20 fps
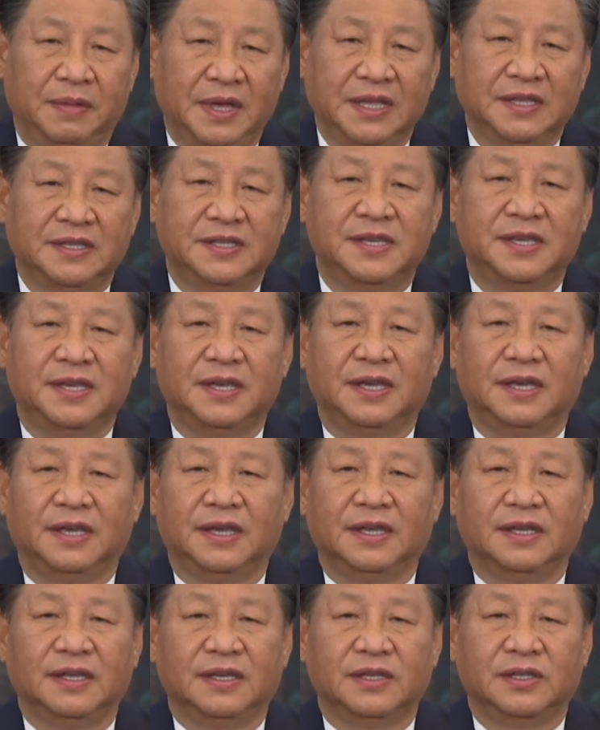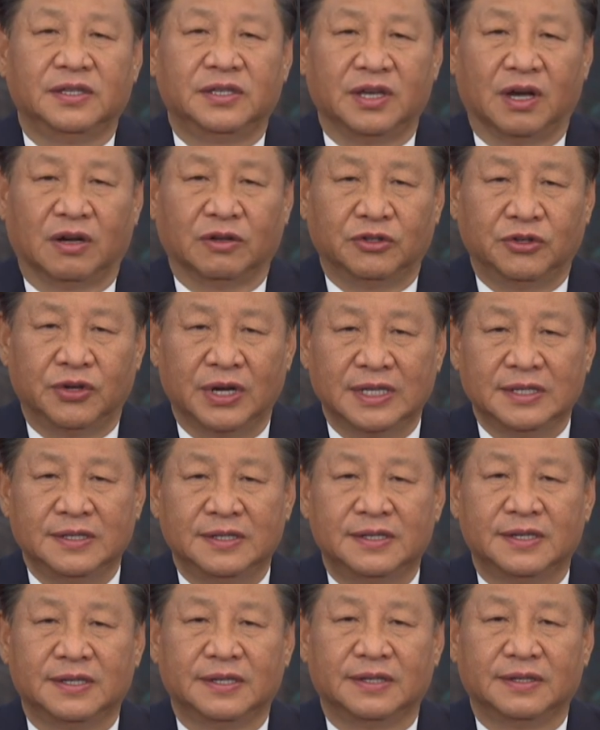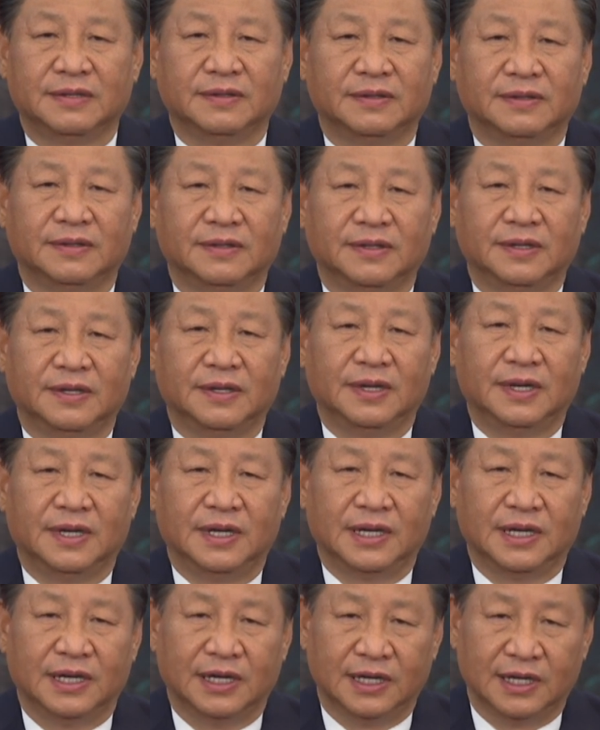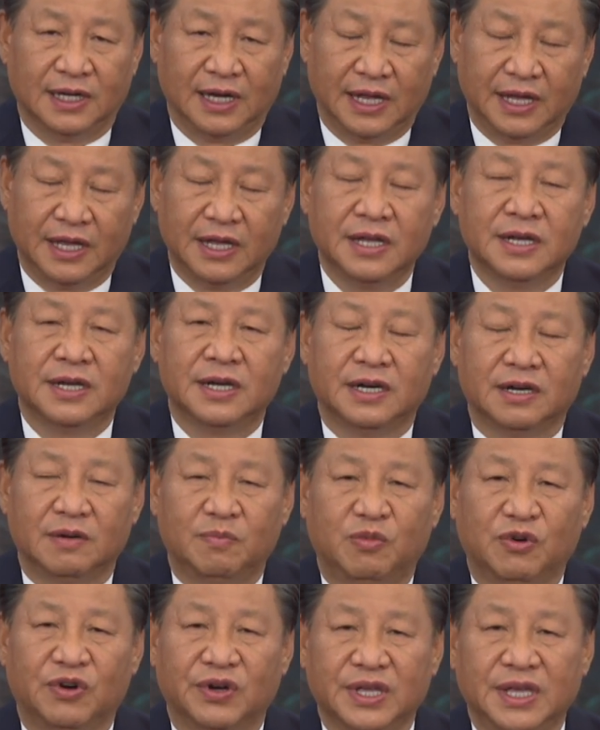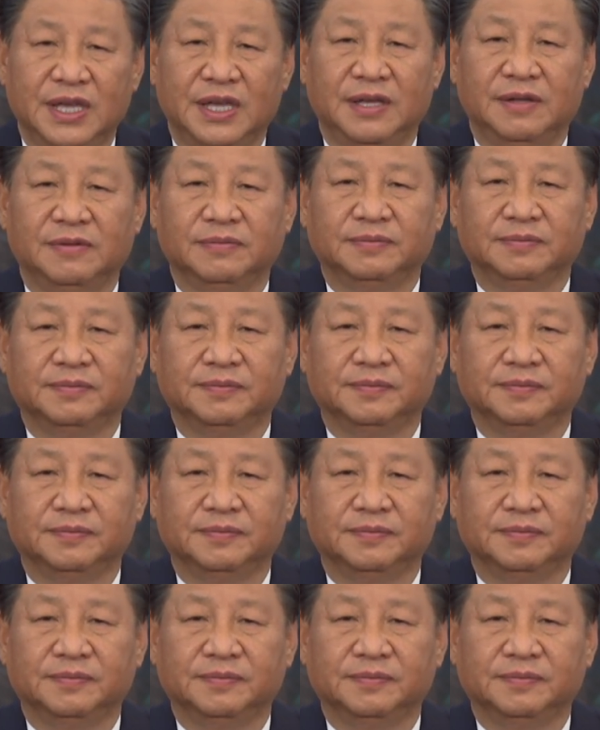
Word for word: 摒弃小圈子和零和博弈。